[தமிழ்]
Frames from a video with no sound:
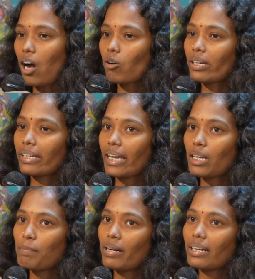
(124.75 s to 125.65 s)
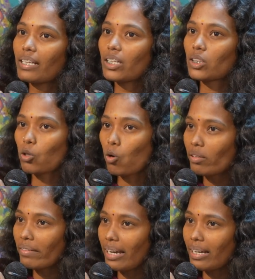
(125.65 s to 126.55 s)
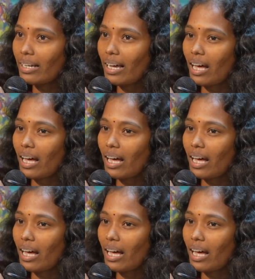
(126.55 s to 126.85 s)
அவங்களுக்கு ஏற்படுற அந்த தோல்விகள்